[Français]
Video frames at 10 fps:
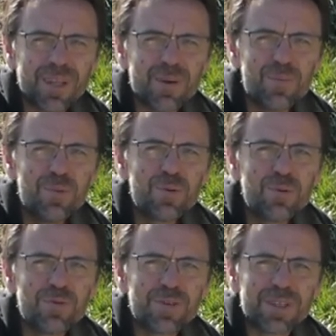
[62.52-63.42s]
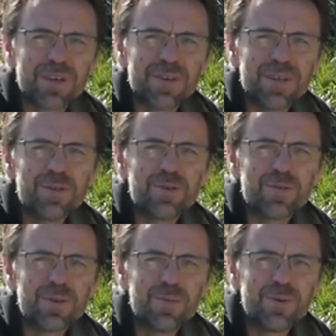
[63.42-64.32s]
Beaucoup de travaillé
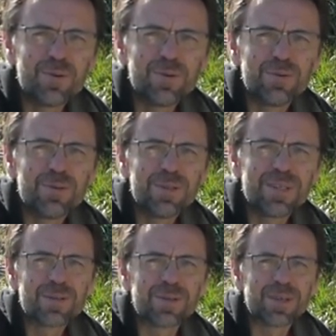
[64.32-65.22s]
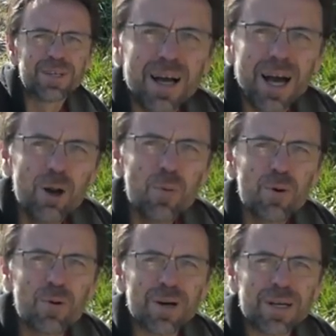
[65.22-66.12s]
devant mon ordinateur. Alors
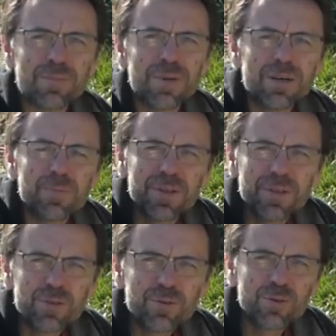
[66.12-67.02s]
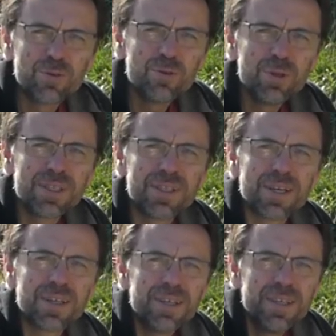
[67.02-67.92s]
pourquoi ben, Pendant tout l'été
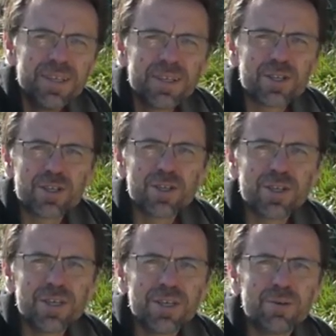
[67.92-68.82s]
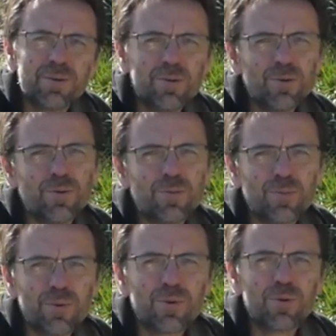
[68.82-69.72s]
dernier, j'ai eu
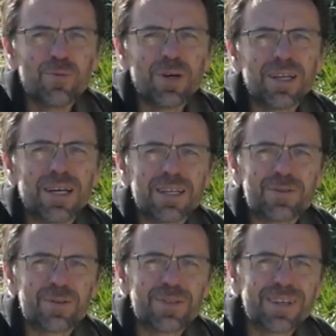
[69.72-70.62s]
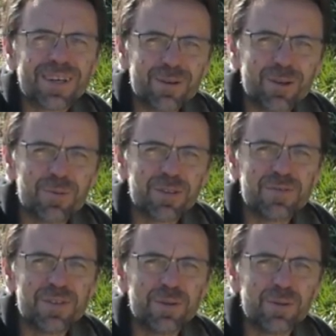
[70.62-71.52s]
beaucoup de mal à sortir régulièrement des
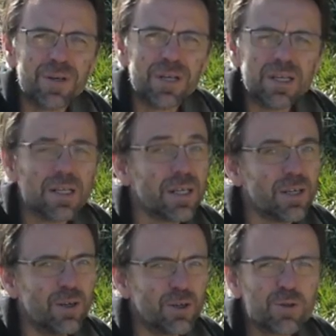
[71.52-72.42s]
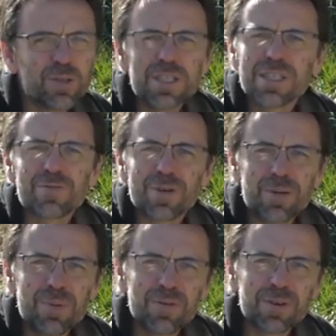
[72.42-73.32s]
vidéos. Je sais, ça se
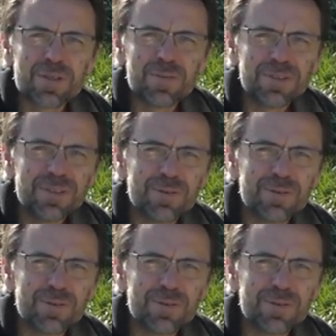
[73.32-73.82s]
voyait pas forcément.